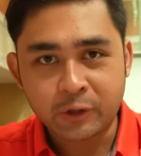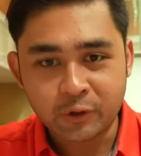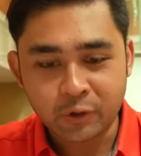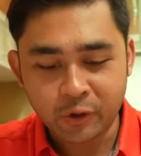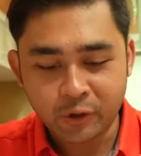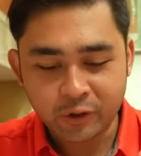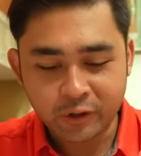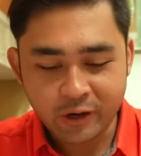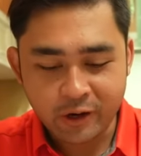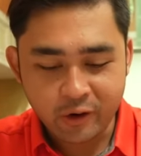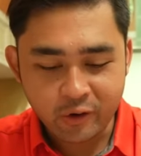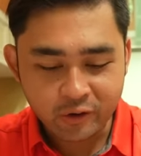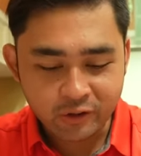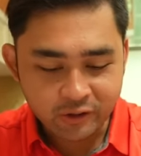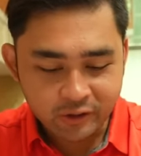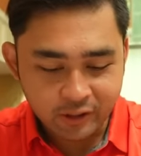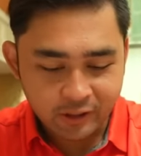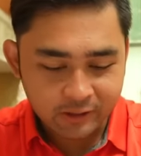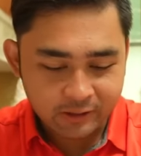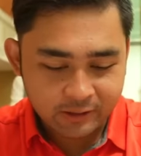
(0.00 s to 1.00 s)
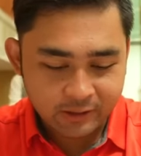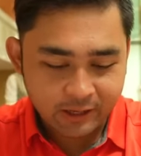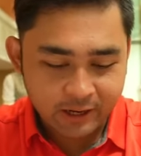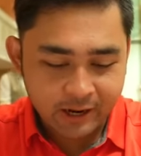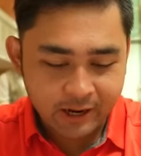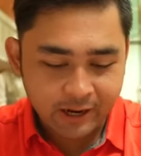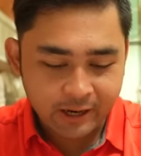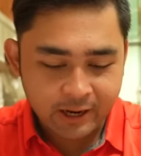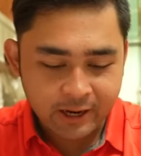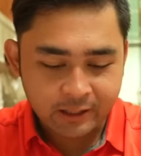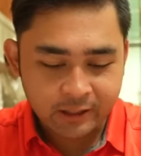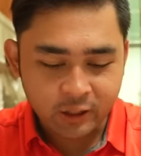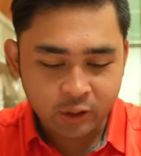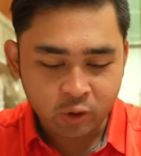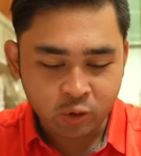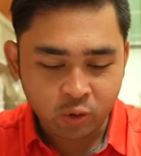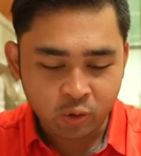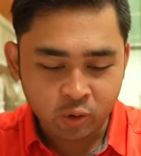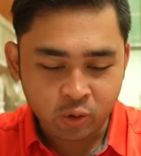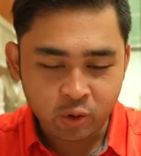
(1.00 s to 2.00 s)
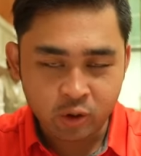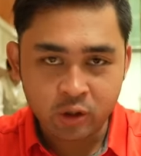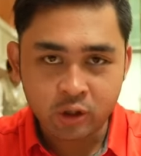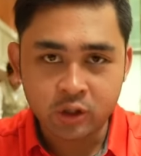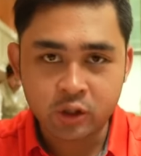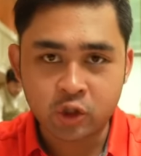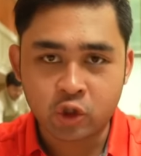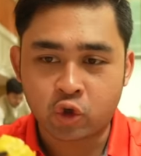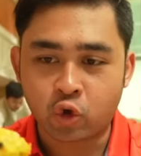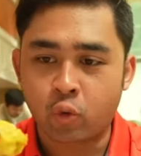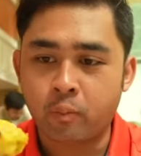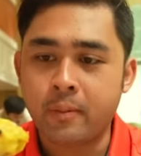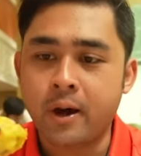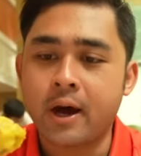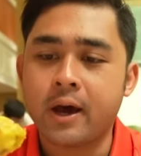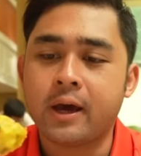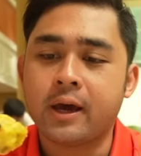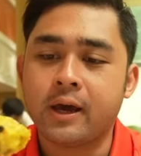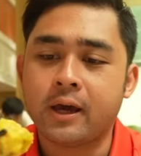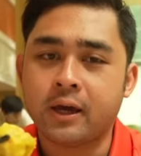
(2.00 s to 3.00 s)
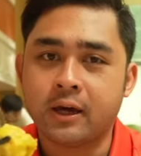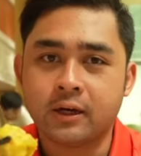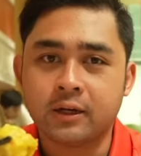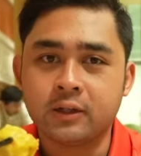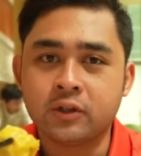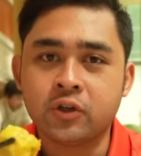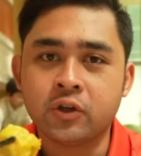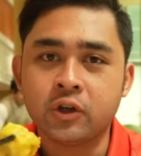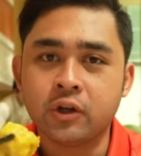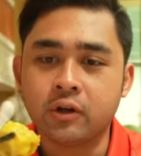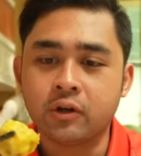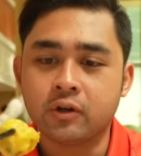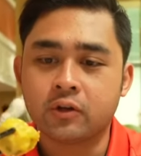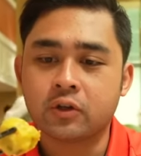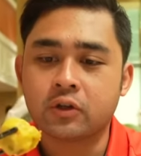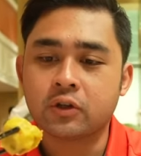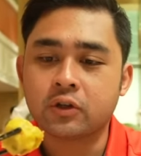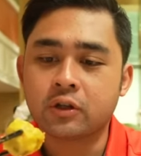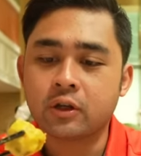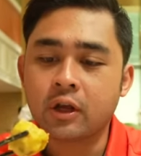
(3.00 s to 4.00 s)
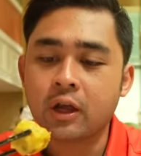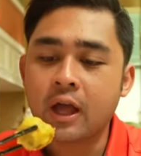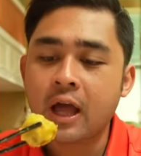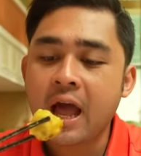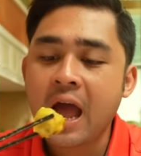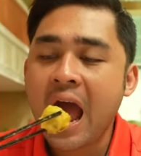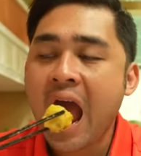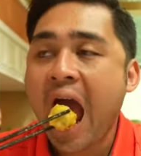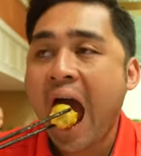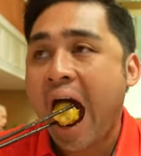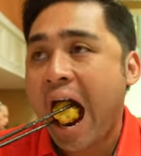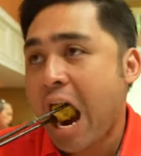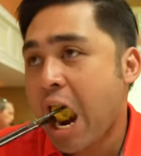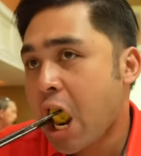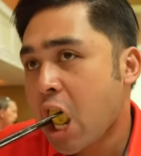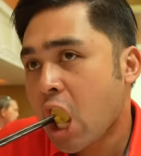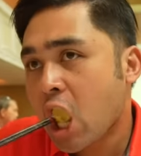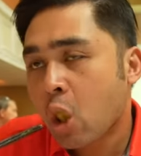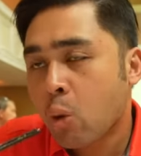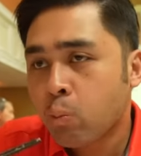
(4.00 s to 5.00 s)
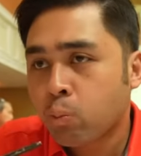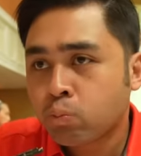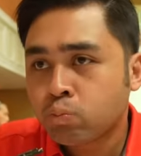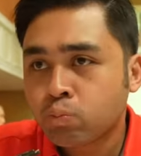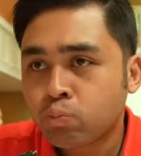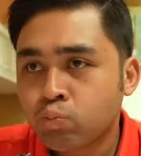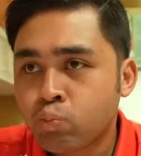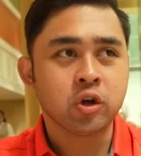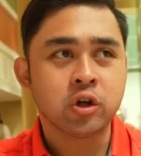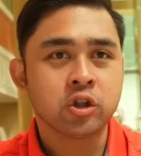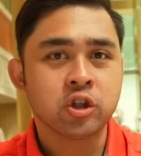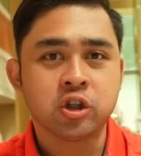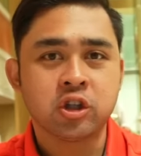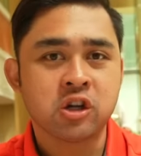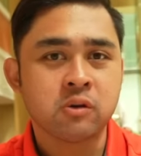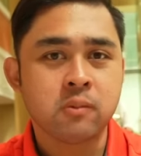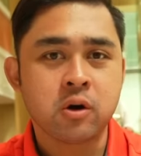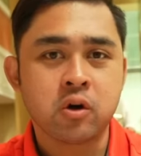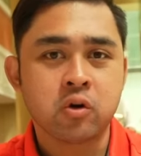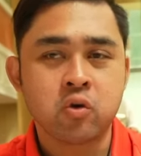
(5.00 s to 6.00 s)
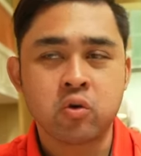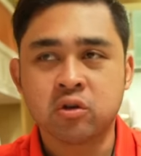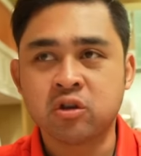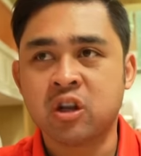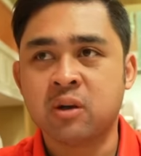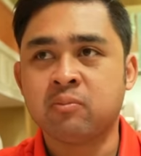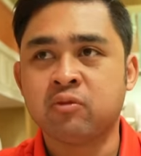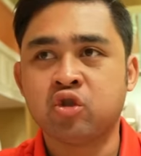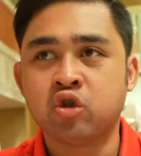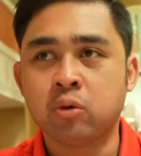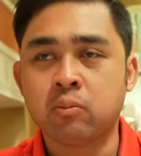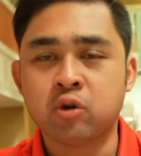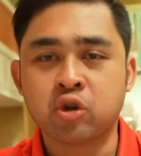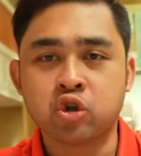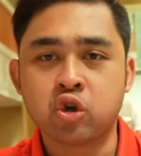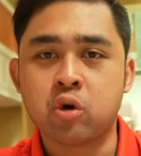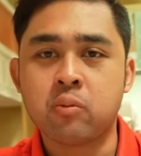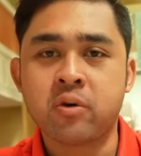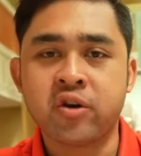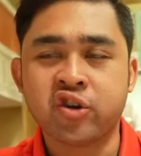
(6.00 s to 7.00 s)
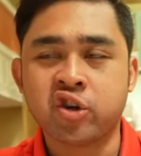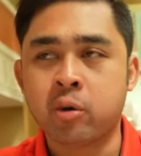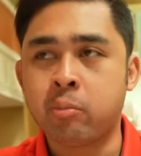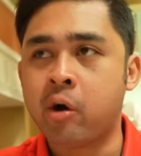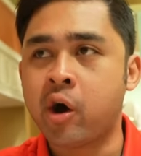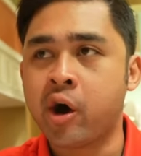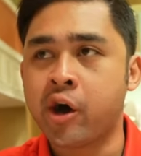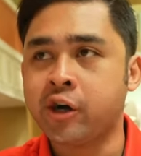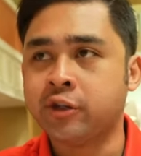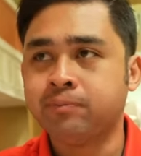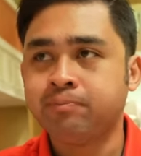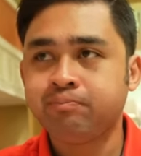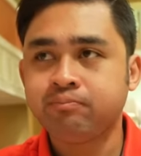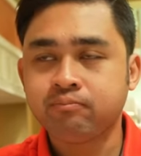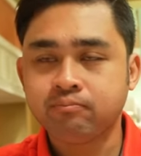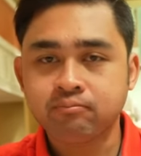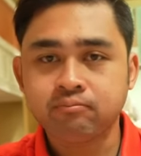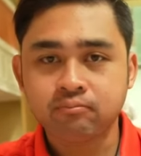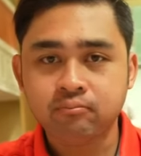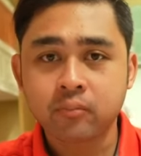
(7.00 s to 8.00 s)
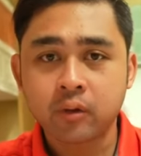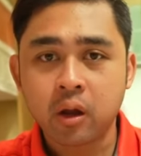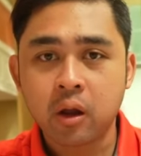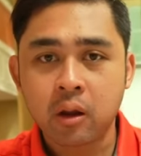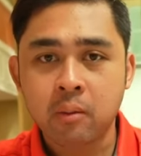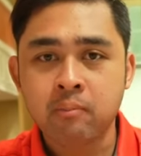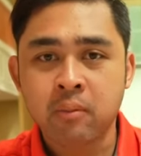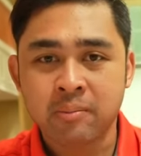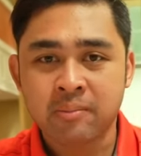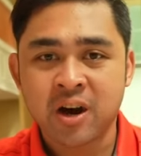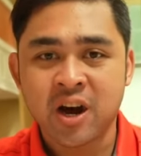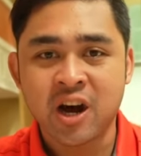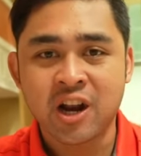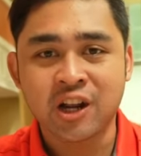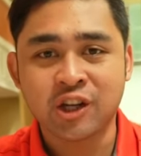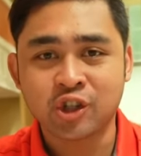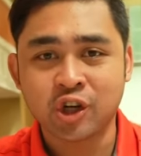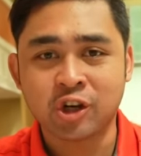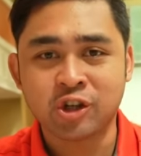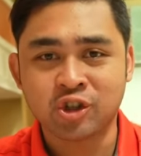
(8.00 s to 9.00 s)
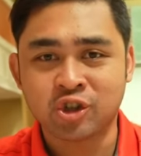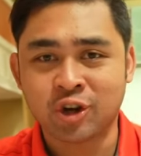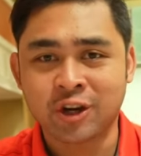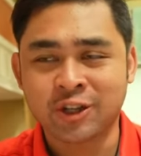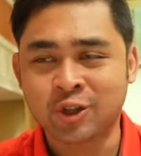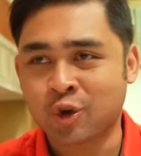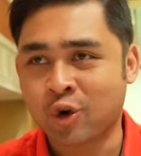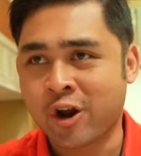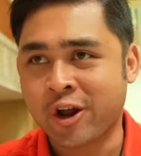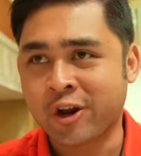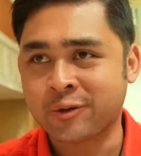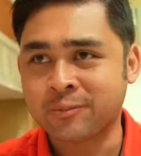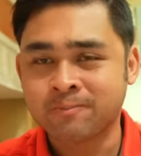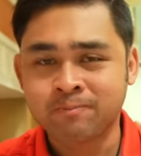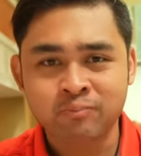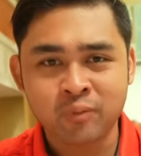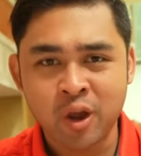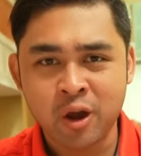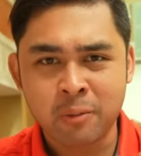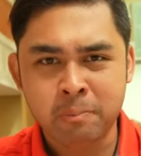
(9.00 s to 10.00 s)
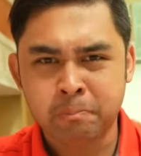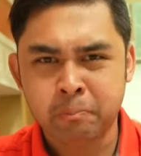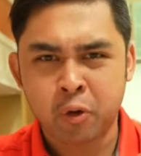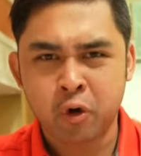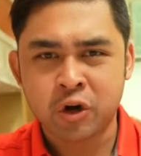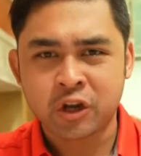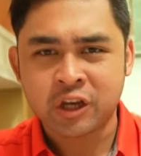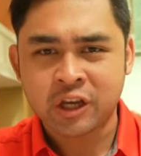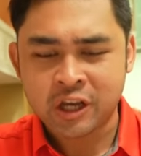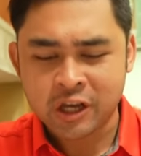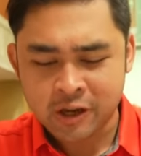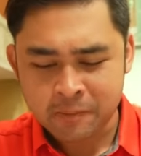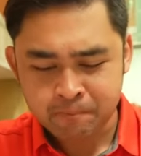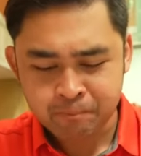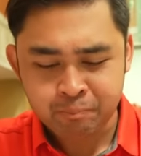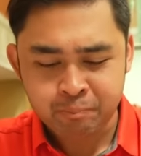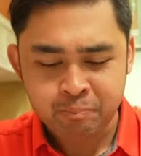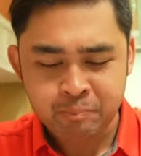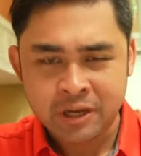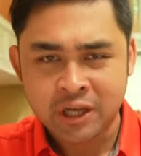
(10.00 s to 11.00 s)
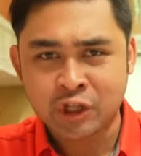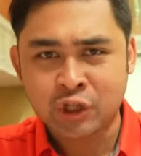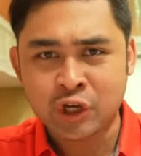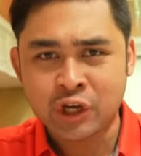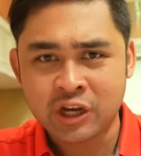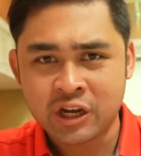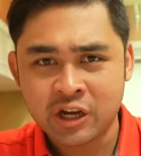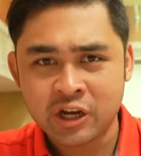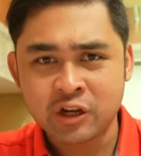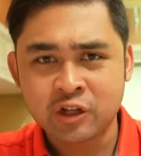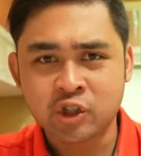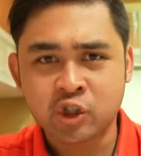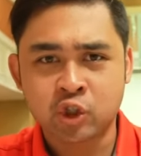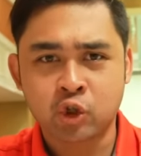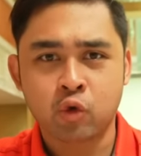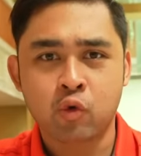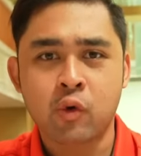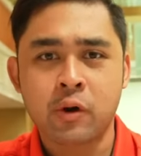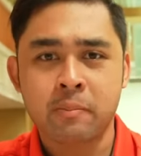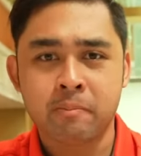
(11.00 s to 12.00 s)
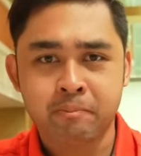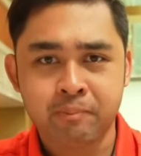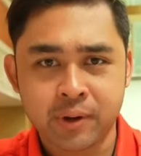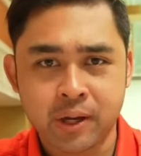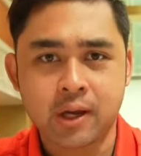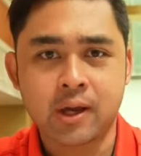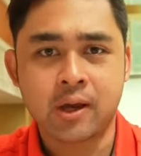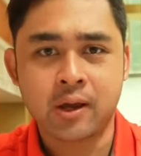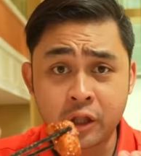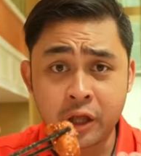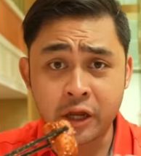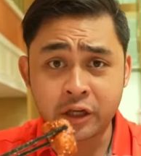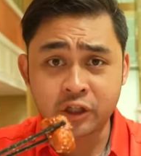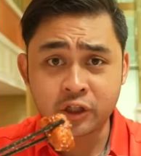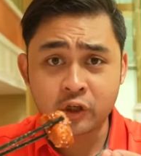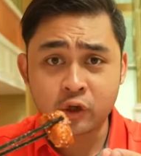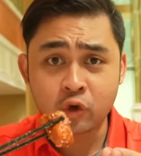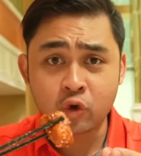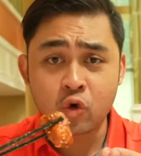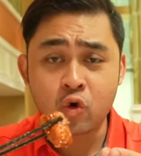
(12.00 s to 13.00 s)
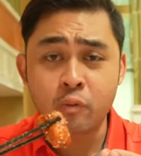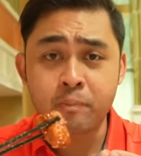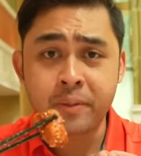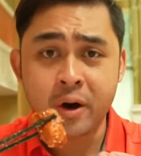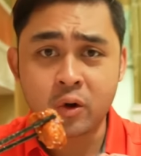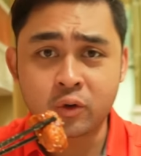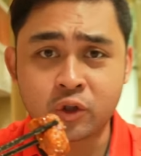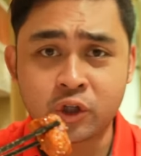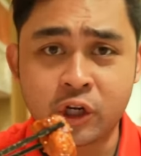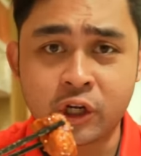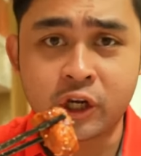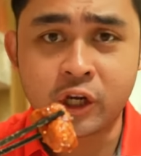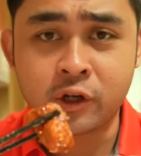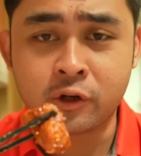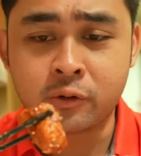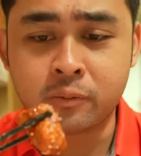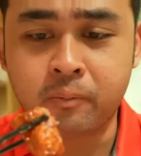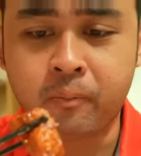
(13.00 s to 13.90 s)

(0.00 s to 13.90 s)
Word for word: third round. Tirahin natin itong shumai. Cheers! Yun ang titikman kong dim sum o somay sa mga mamahaling Chinese restaurant. Porky, meaty, shrimpy. Next, kung pao chicken.